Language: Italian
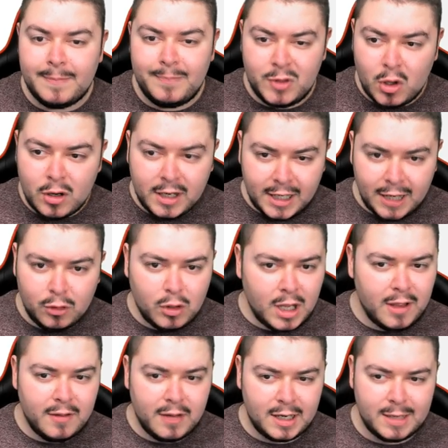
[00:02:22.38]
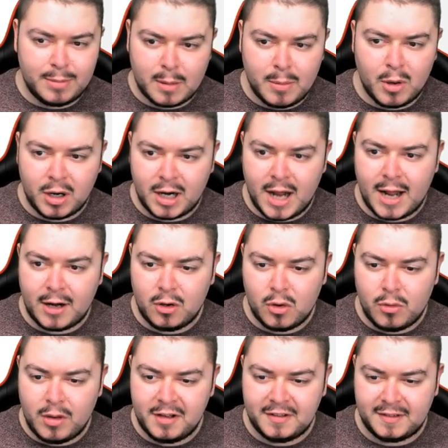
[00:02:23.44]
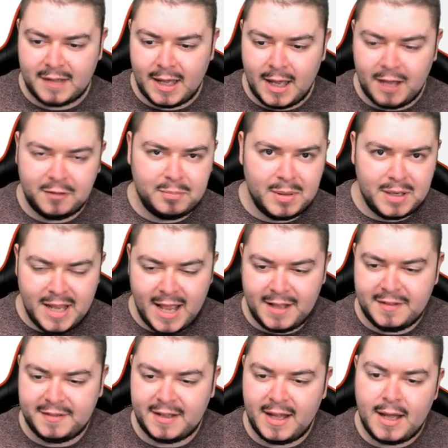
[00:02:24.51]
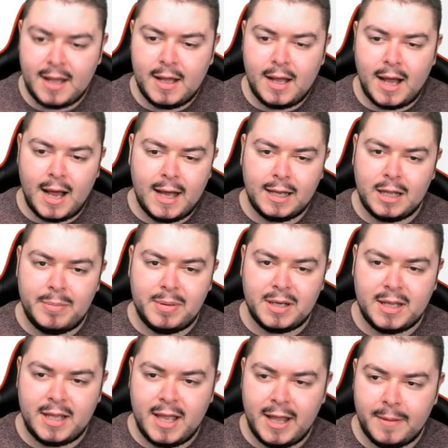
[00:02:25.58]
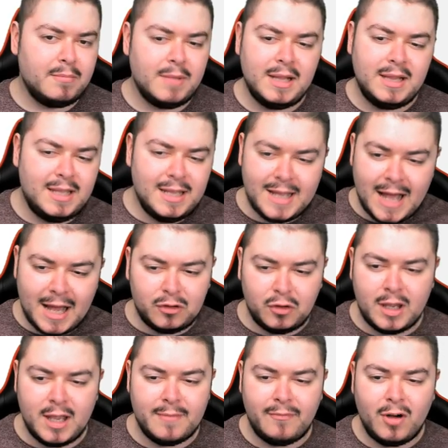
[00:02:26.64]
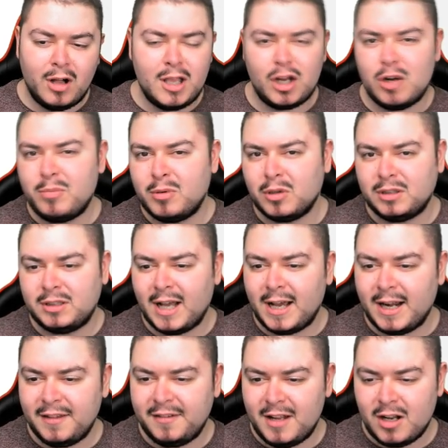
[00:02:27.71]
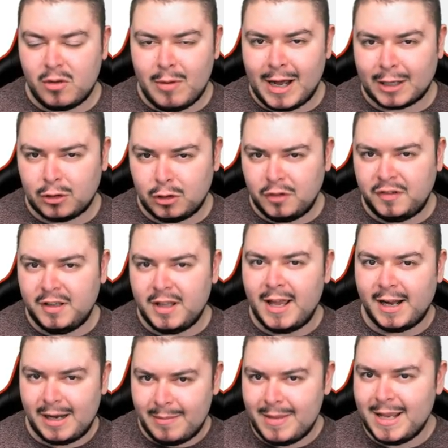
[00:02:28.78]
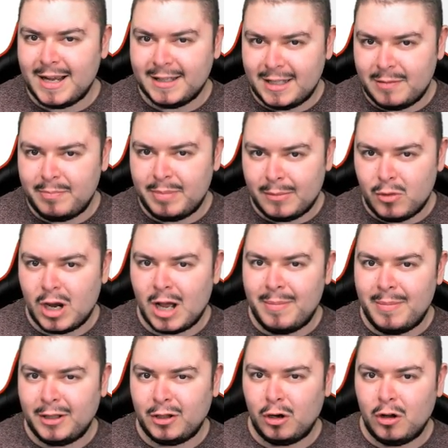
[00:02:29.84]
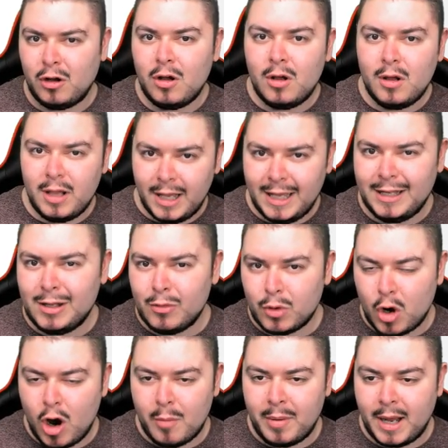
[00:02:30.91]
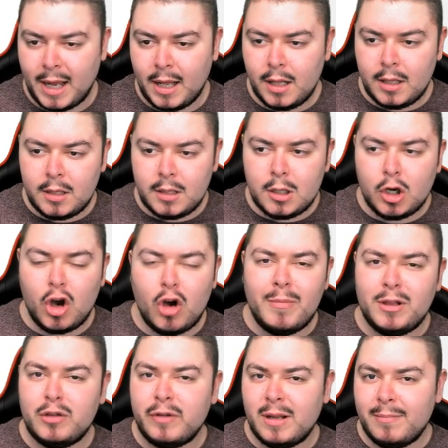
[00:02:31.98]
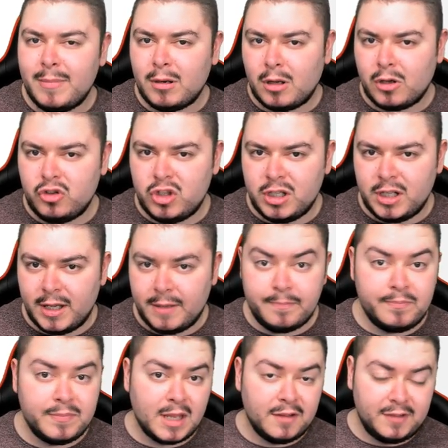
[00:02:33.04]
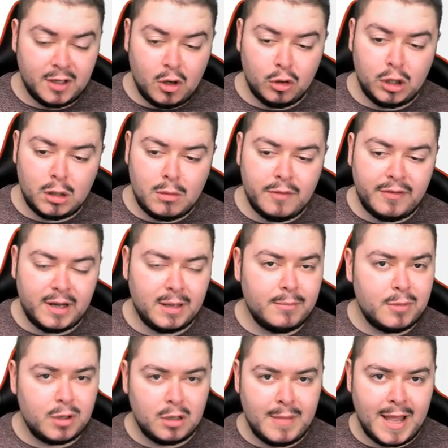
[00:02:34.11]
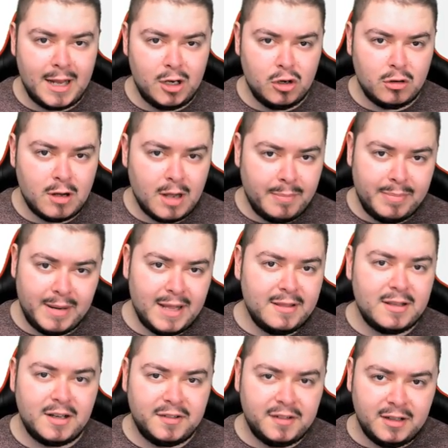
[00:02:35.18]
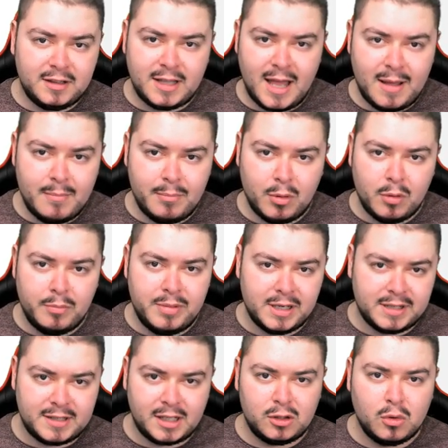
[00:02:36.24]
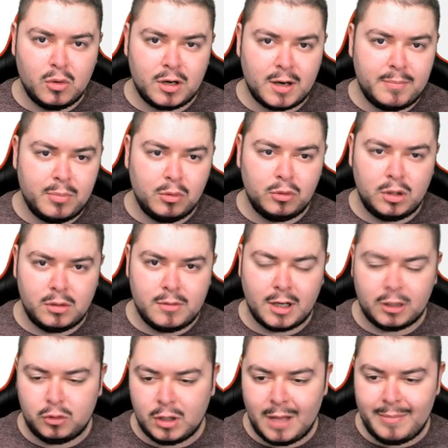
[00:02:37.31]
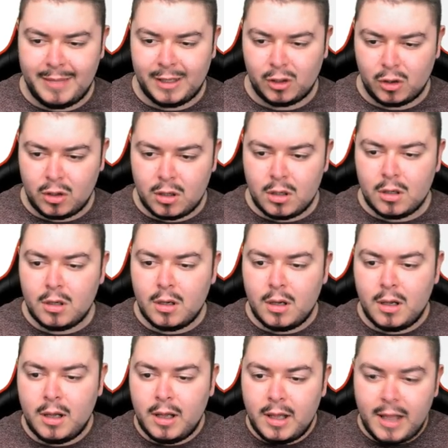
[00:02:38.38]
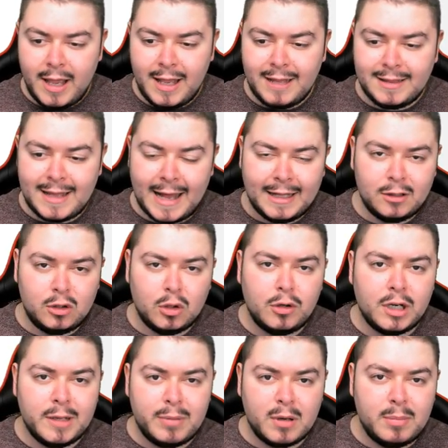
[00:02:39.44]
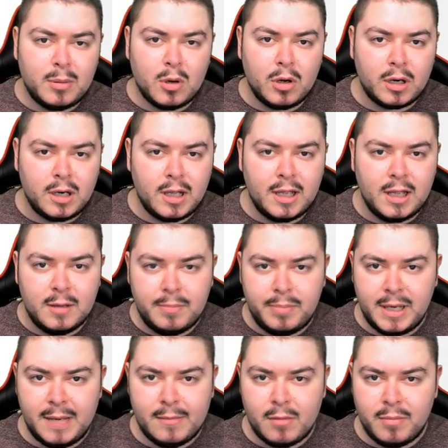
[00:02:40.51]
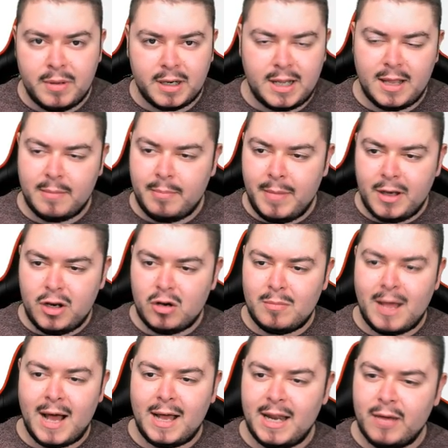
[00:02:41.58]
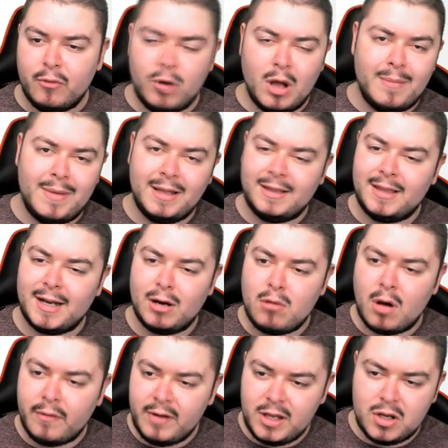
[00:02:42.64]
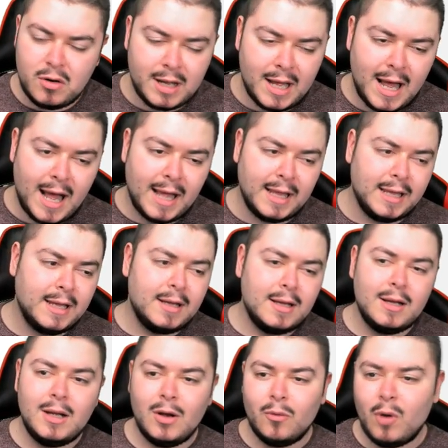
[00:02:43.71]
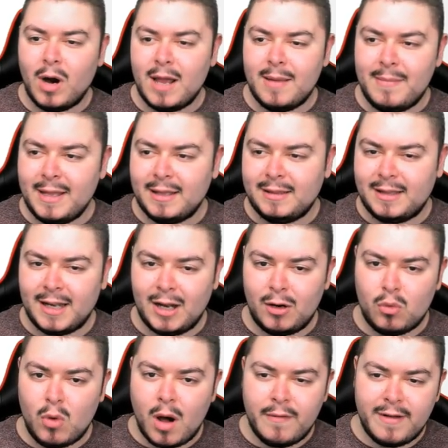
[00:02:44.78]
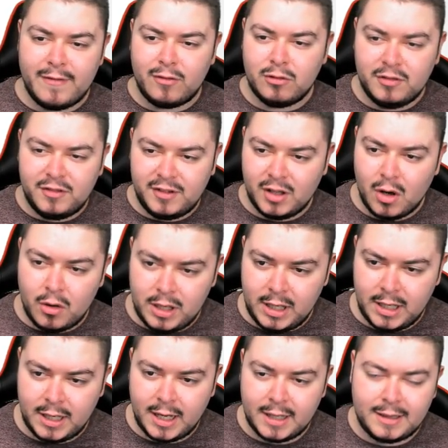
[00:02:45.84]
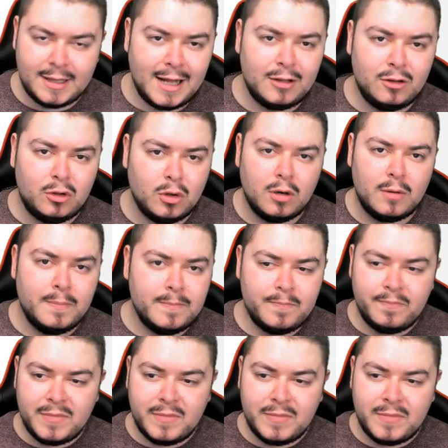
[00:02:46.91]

Non credo che riproporranno questa esperienza, anche perché metti caso che vogliano portare sia il quarto sia il remake del primo capitolo in Europa. Come dovrebbero agire? Secondo me farebbero meglio a prendersi il tempo per tradurre appunto il quarto capitolo e intanto riproporre il primo perché bene o male vuoi mettere nuovi yokai, vuoi mettere nuove funzioni che tanto